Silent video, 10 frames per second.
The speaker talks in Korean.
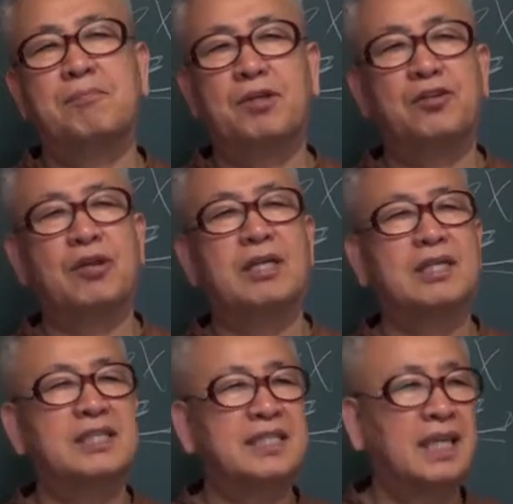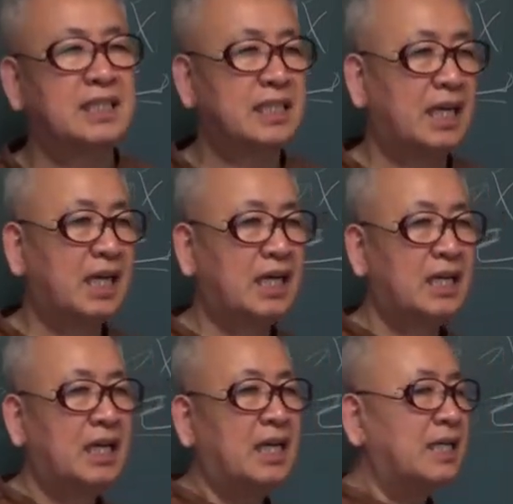필요한 것이 아니라
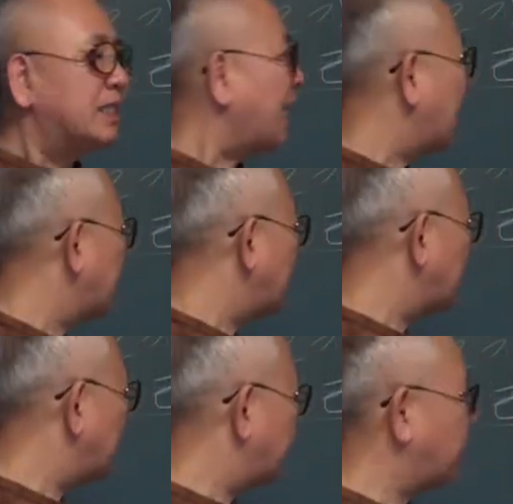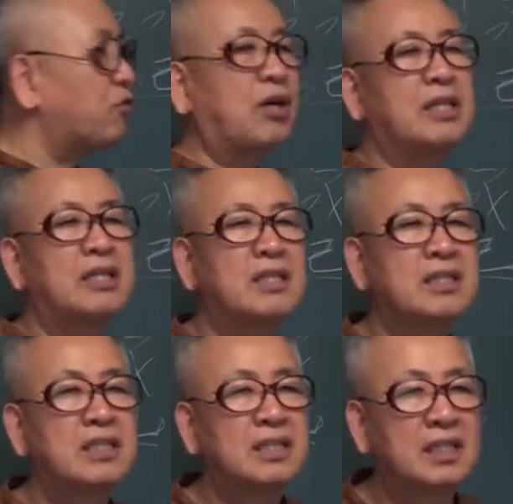타인에게 필요한
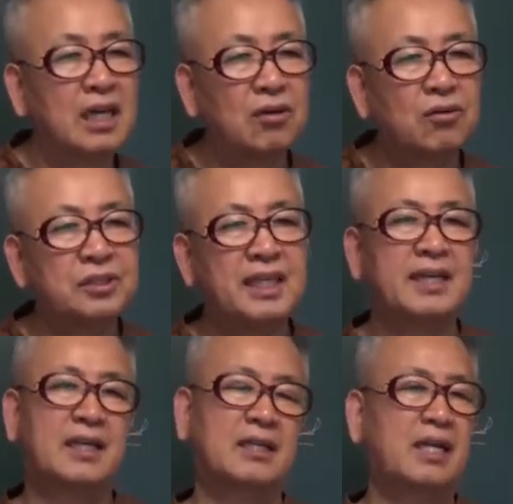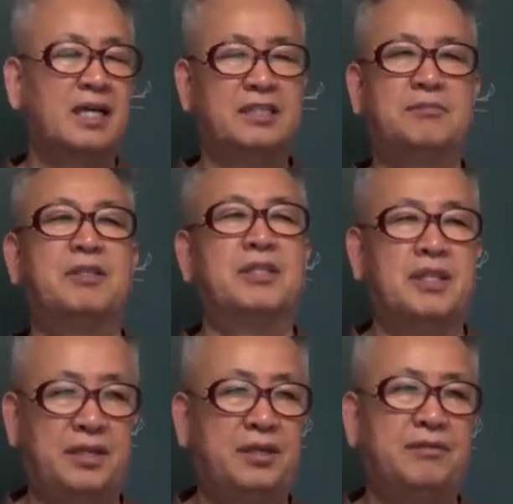능력이라고 생각을 하시면
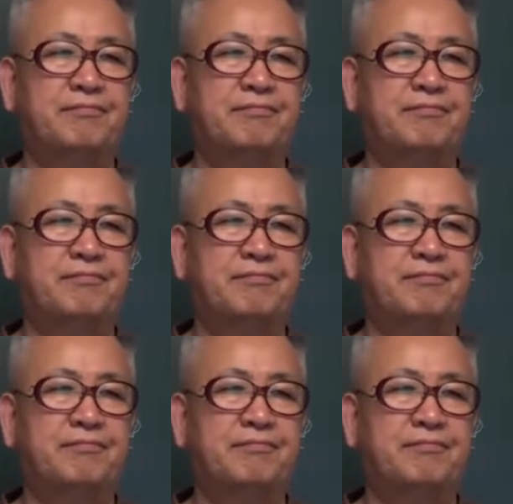돼요.